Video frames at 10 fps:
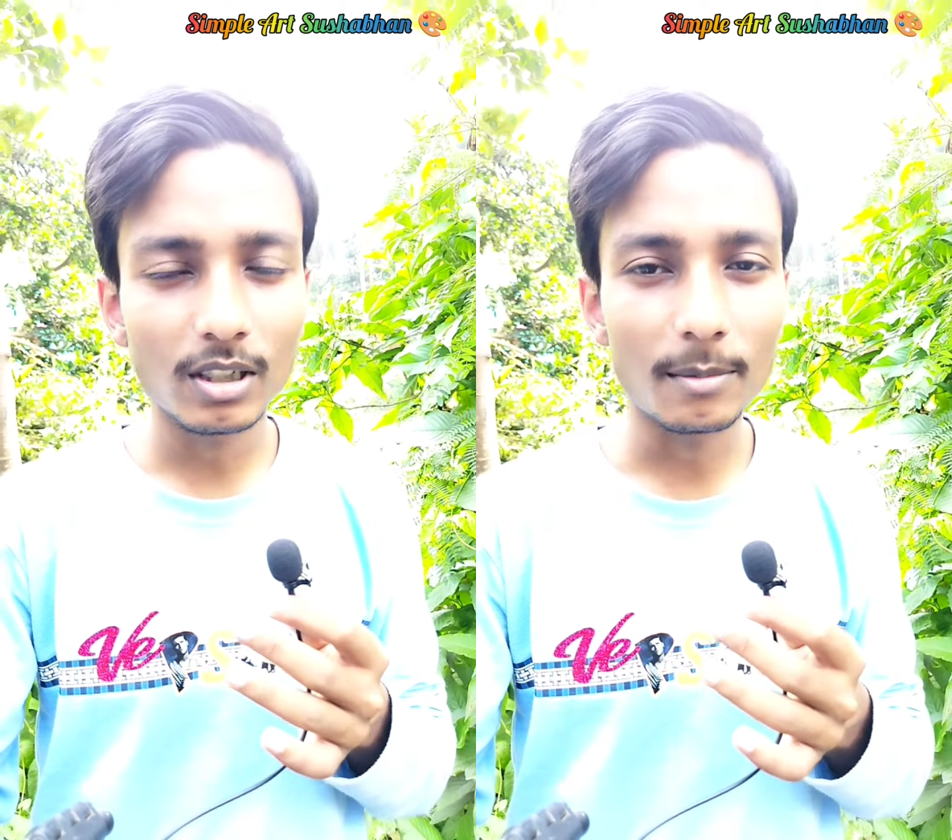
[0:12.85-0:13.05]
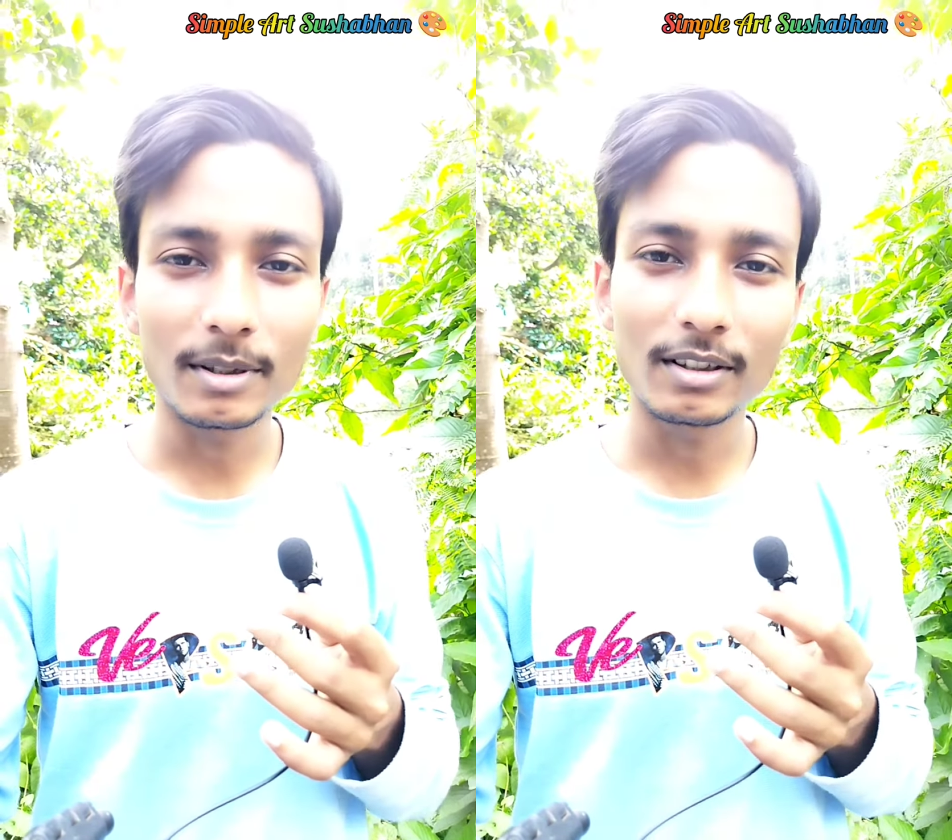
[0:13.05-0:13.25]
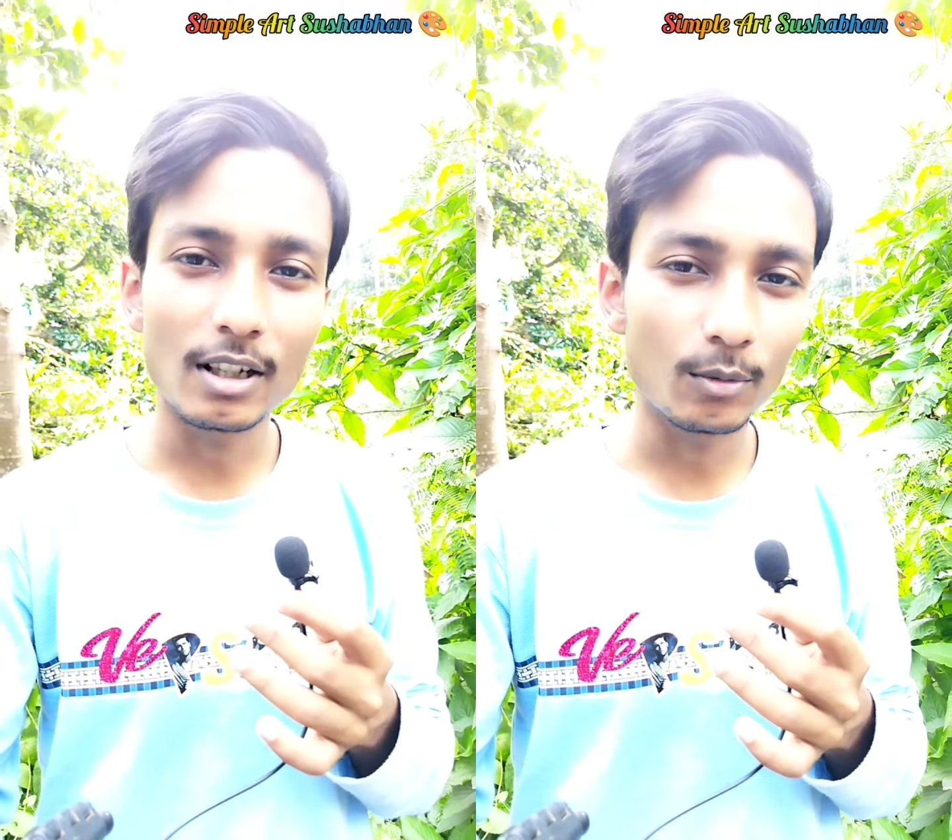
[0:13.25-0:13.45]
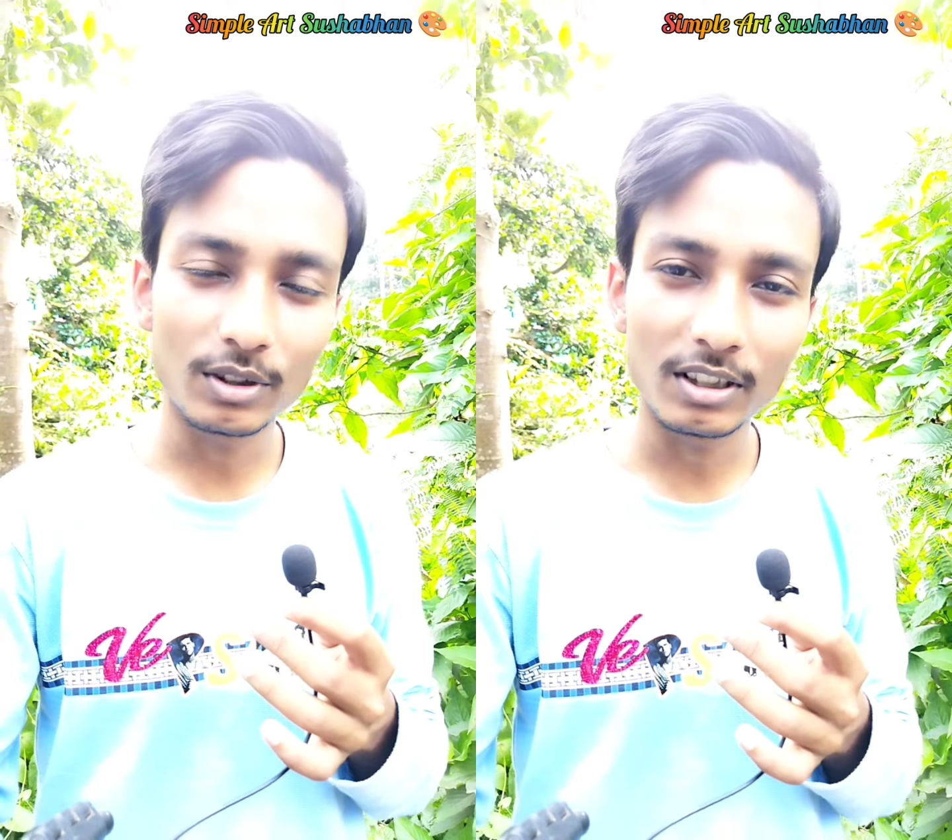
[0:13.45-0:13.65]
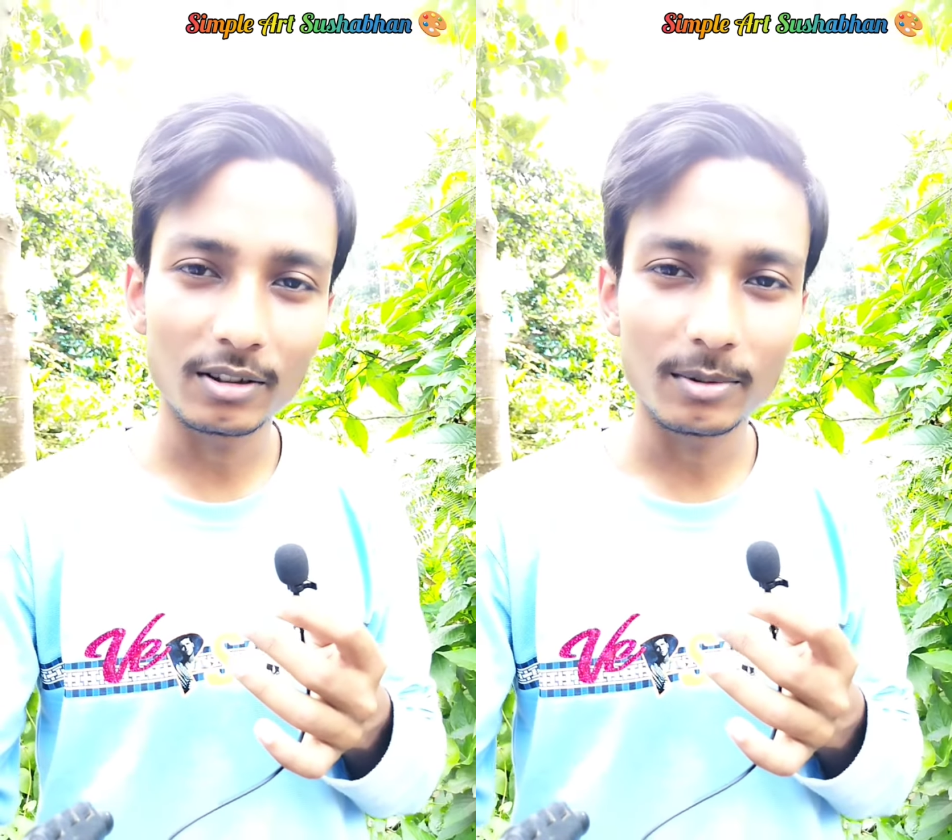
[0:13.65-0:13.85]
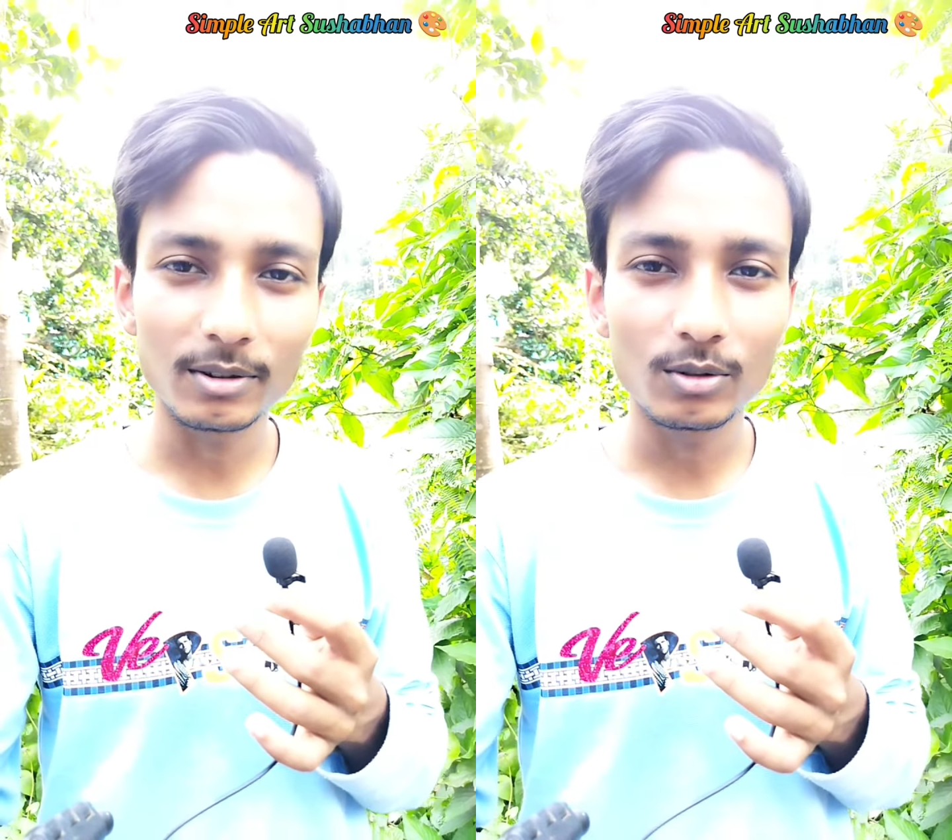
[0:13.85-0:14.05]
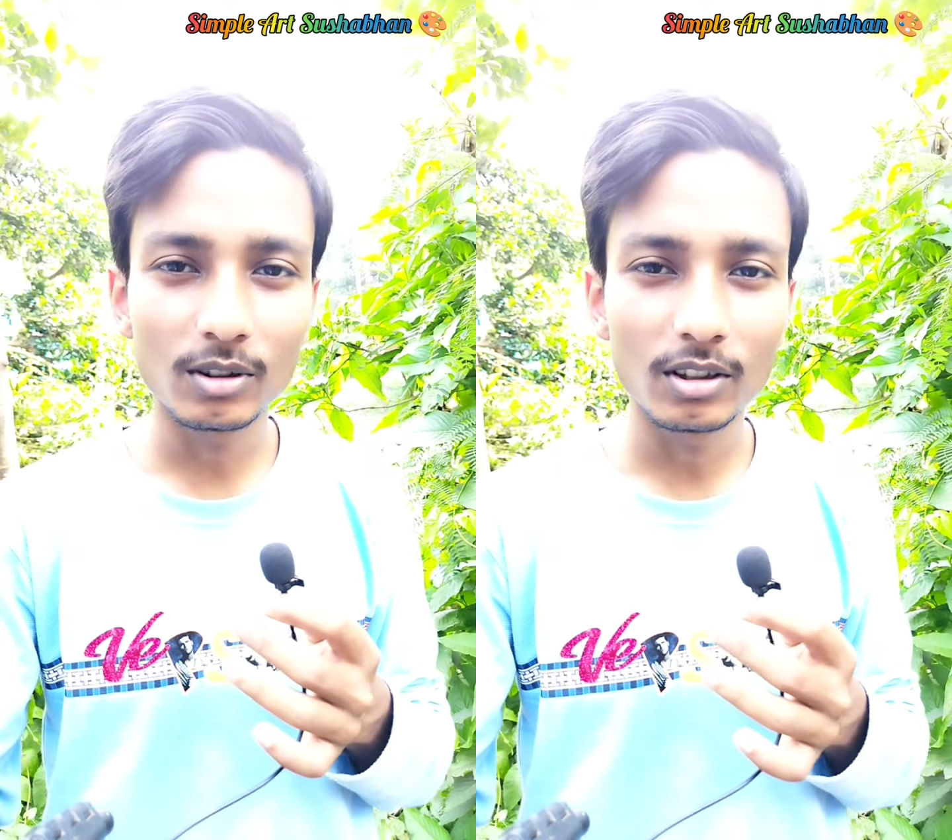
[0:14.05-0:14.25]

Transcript: আবার নাও জানতে পারো